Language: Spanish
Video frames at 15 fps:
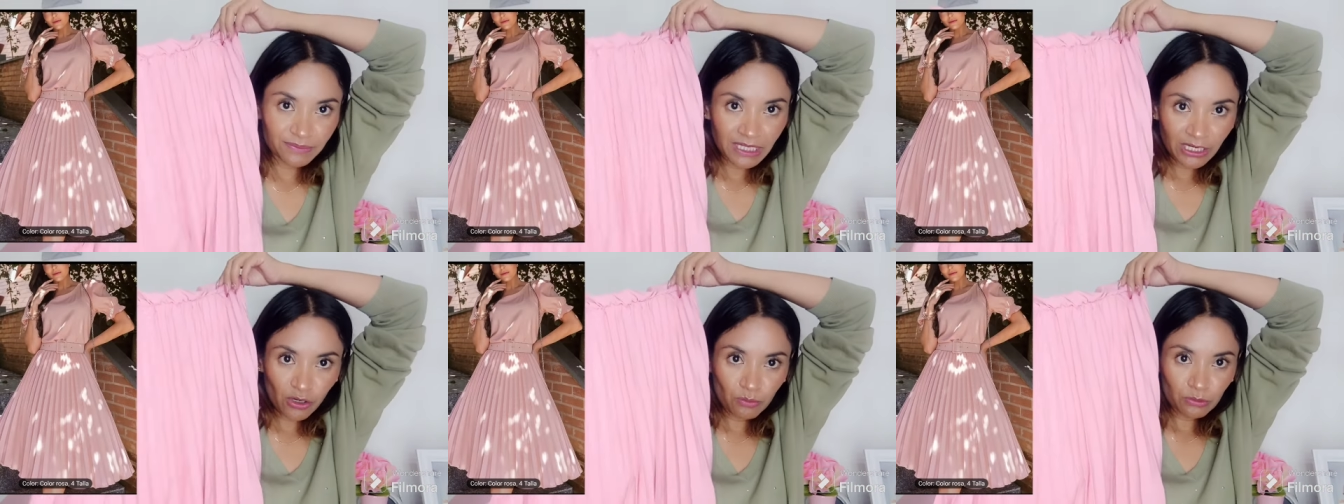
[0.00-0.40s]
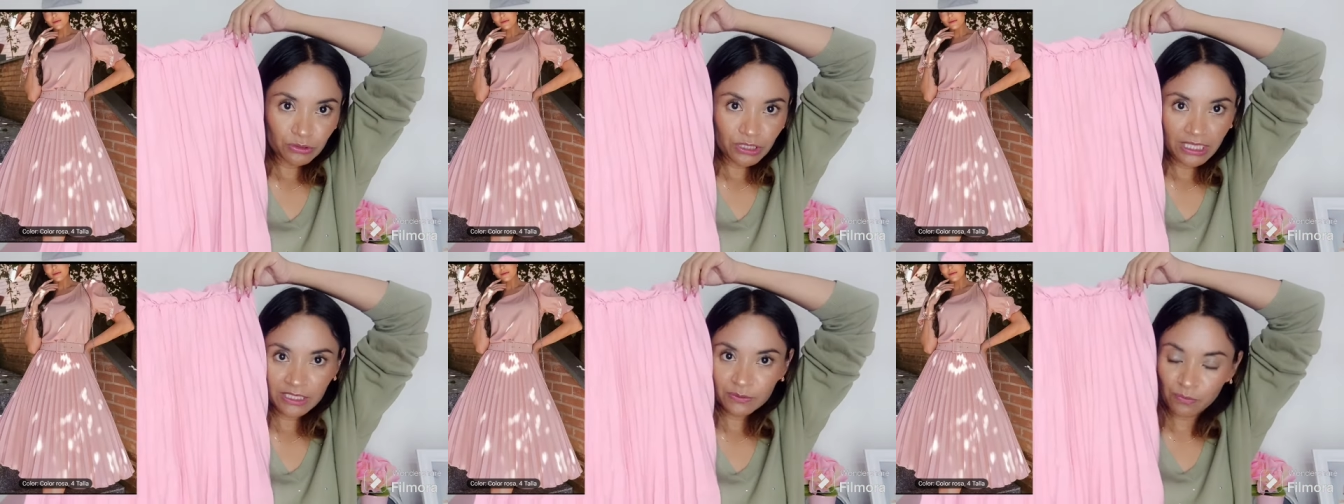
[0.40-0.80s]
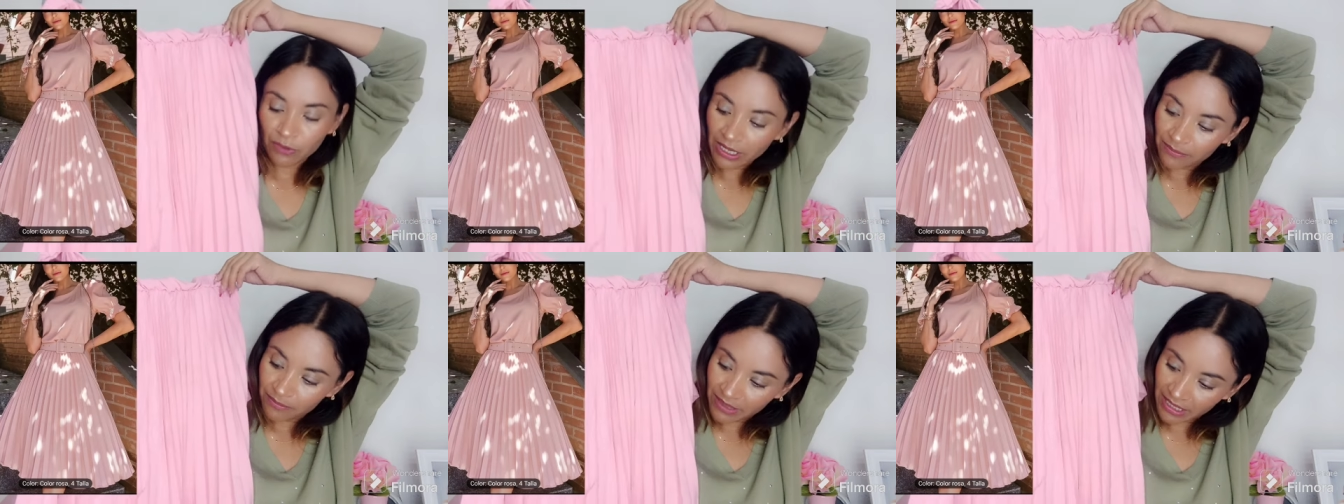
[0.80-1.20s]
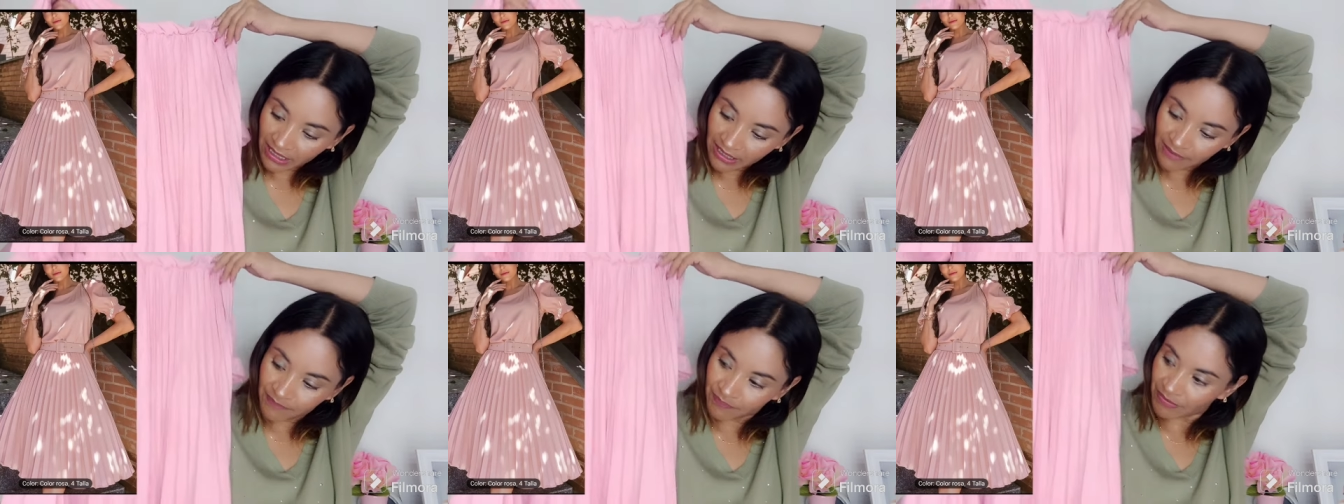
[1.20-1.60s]
Miren, como ustedes pueden ver,
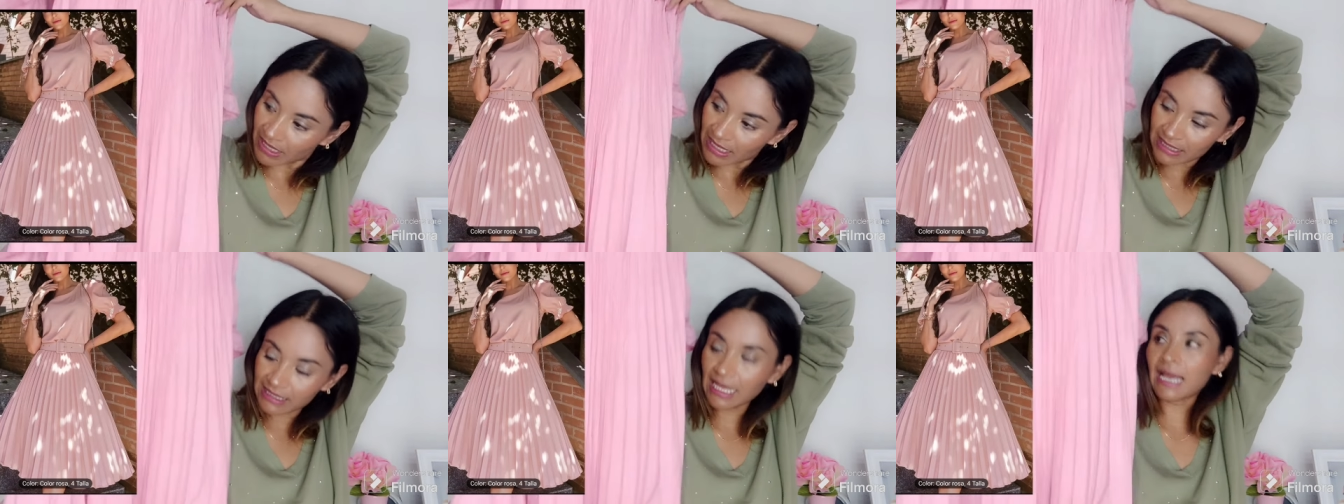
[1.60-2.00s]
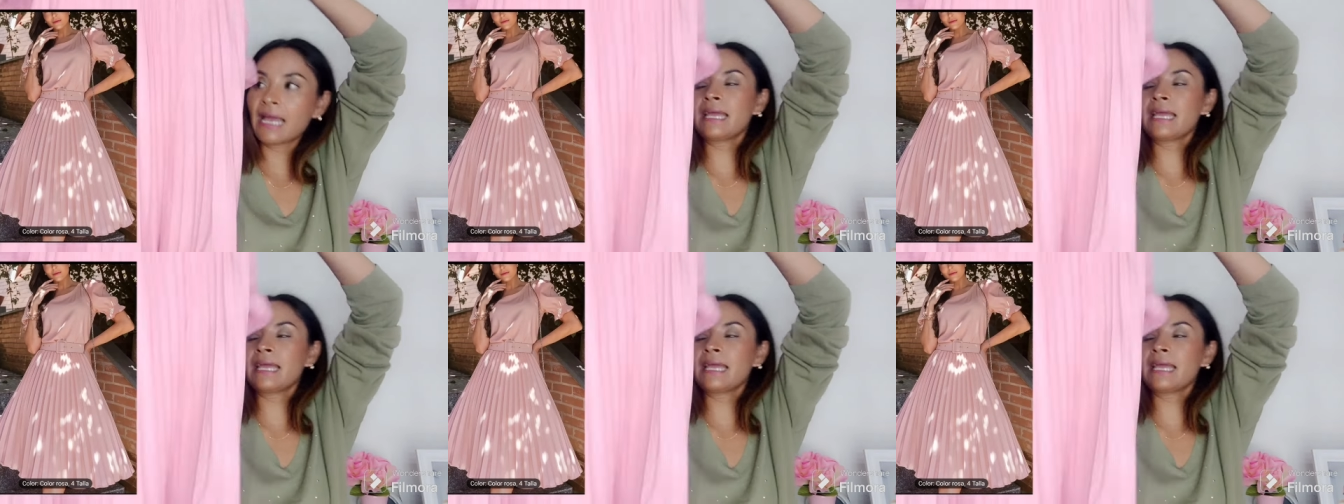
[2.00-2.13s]
está,